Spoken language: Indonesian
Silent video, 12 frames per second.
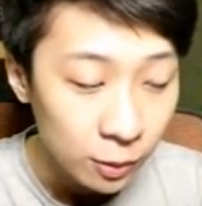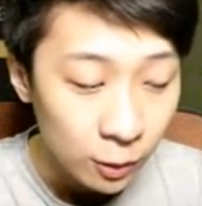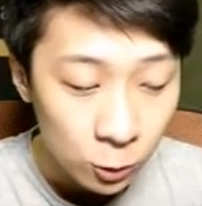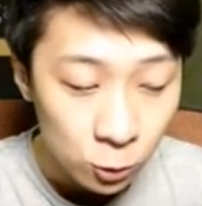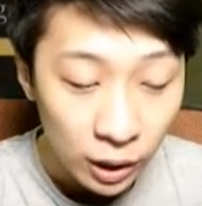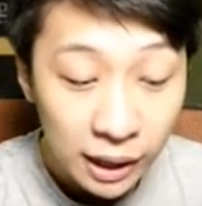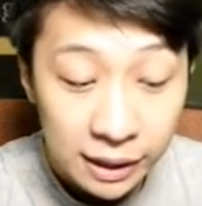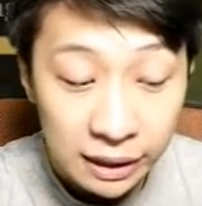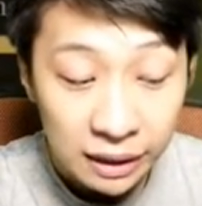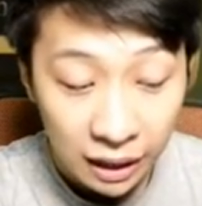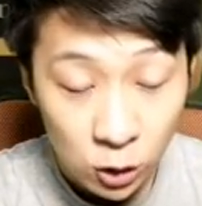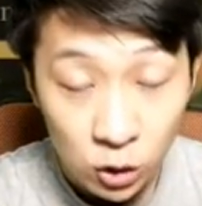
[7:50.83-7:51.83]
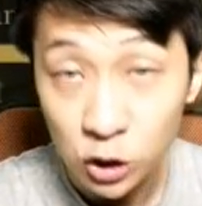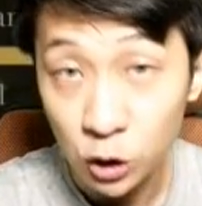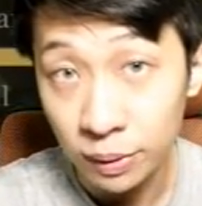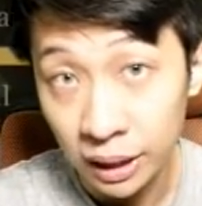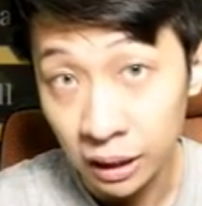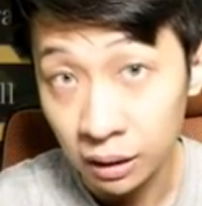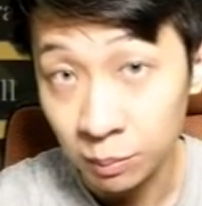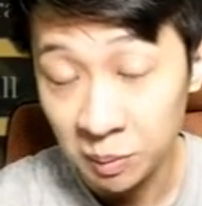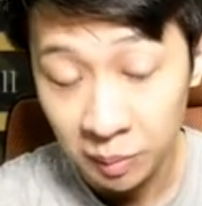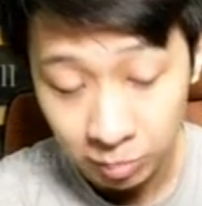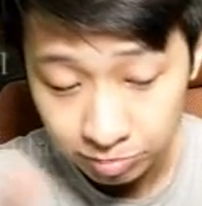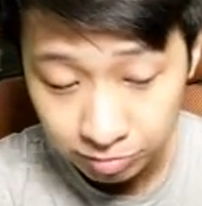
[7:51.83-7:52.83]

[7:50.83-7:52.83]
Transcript: Zuka ini ceritanya juga cukup keren teman-teman.